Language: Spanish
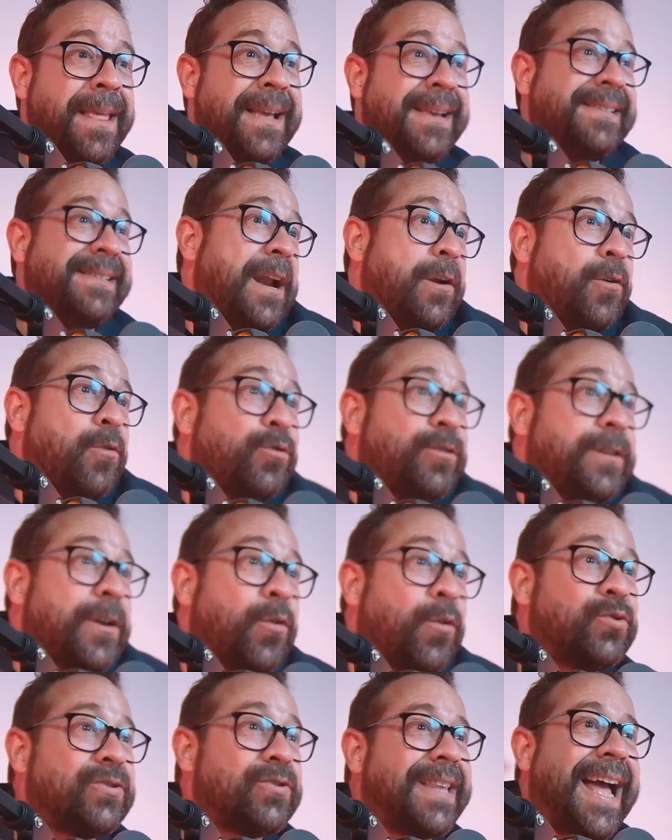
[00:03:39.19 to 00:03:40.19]
Si algo no te
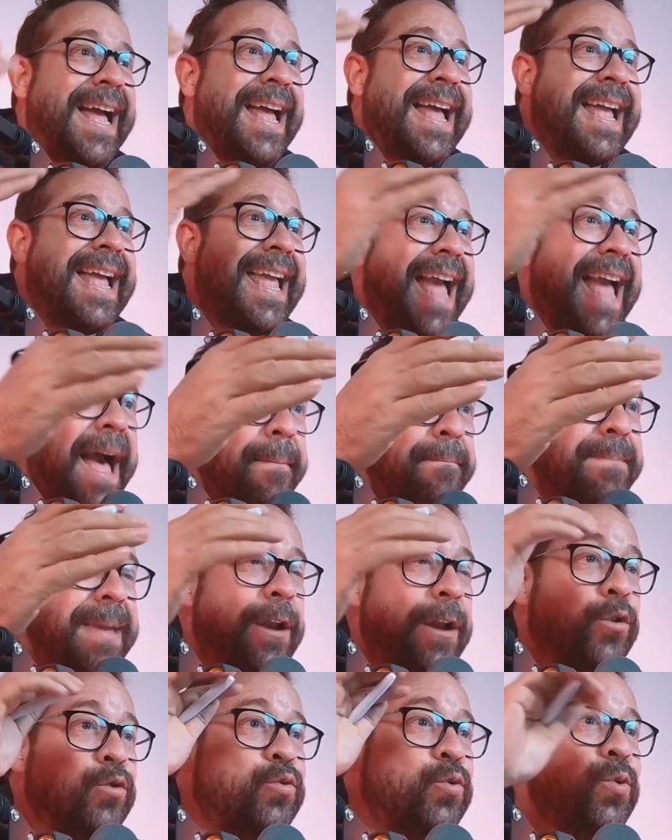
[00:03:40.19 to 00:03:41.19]
gusta,
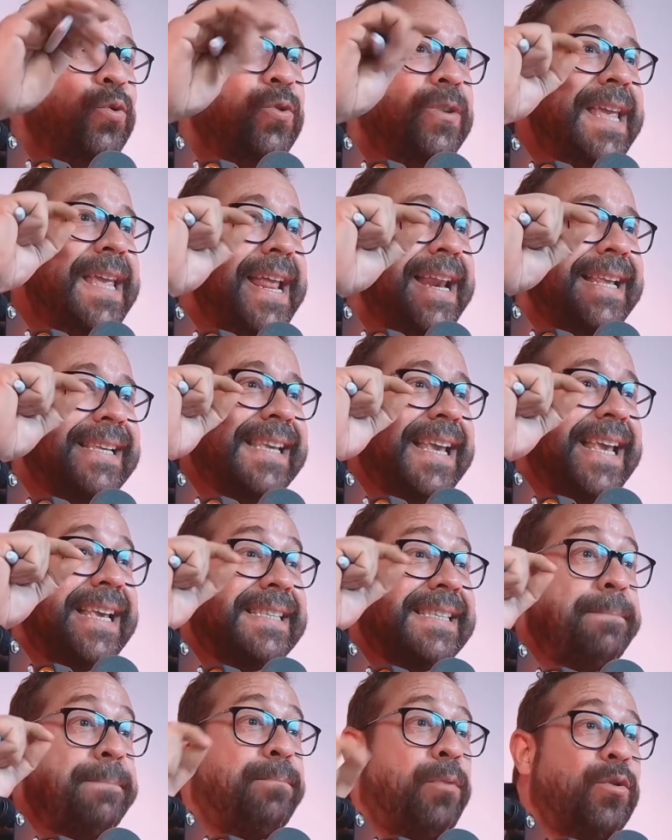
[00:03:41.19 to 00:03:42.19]
cámbialo, tú tienes
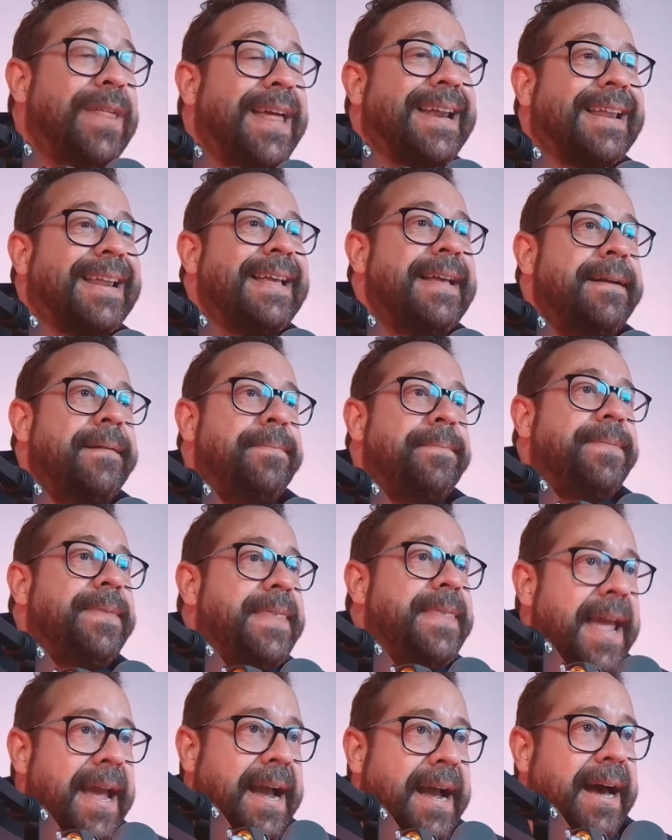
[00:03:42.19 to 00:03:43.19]
ese poder.
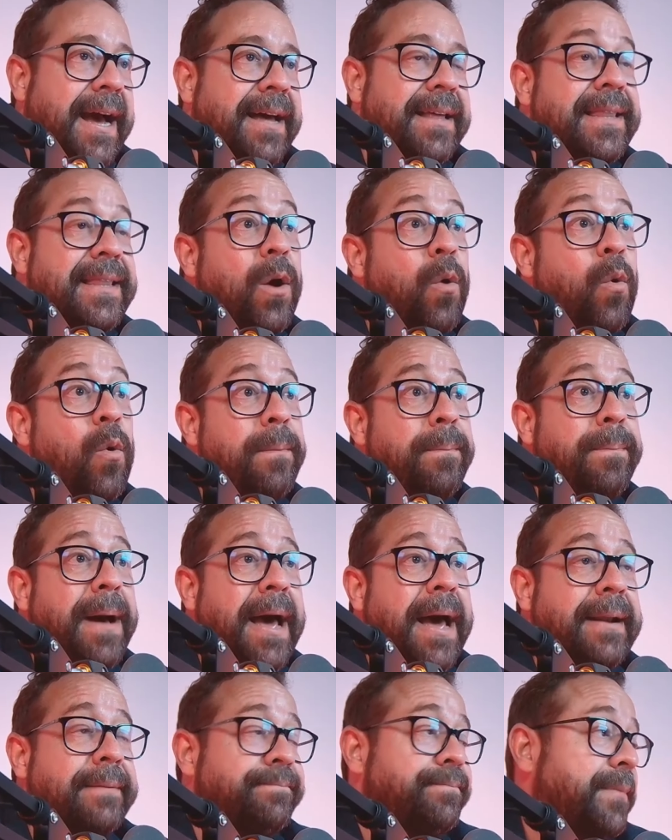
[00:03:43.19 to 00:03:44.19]
Deja de
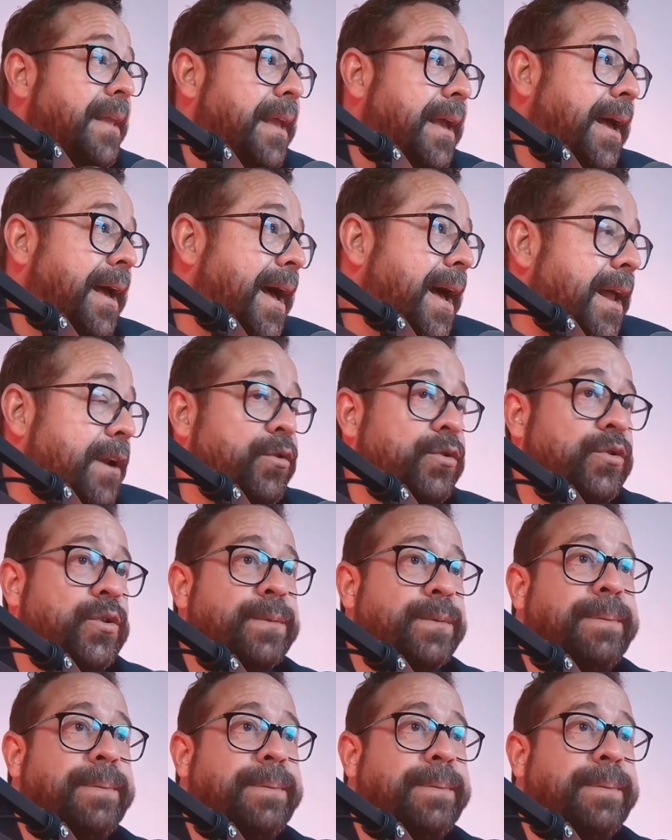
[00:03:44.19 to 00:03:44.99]
culpar a nuestros